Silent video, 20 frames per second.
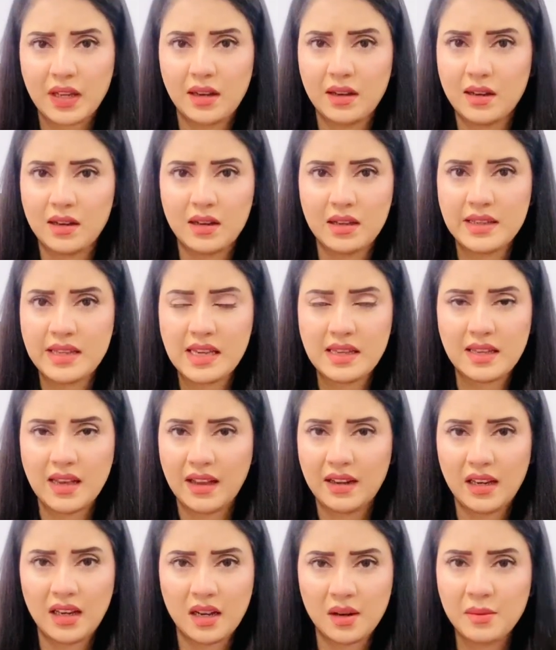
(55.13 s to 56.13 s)
ये
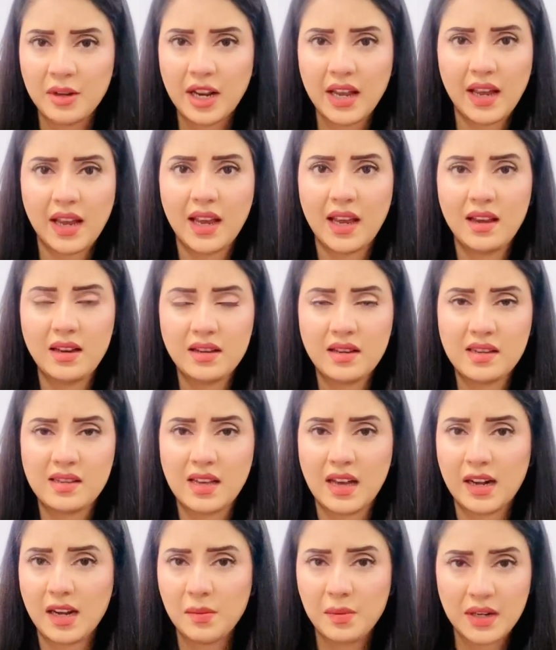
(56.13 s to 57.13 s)
सारी ख़बरें हैं ये
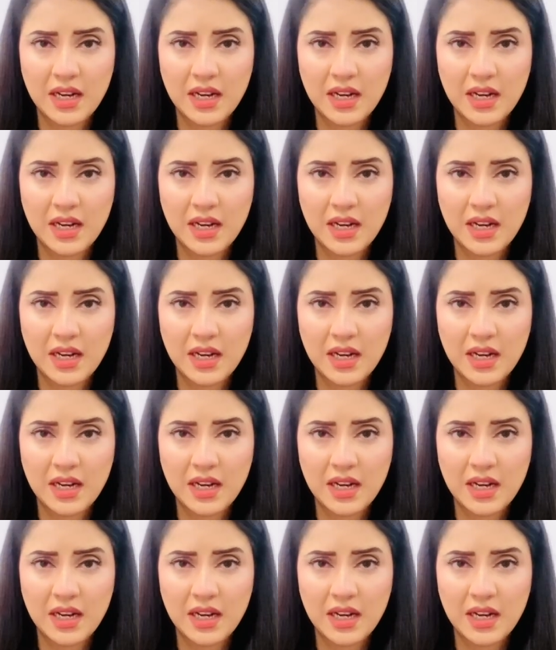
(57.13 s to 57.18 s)
सारे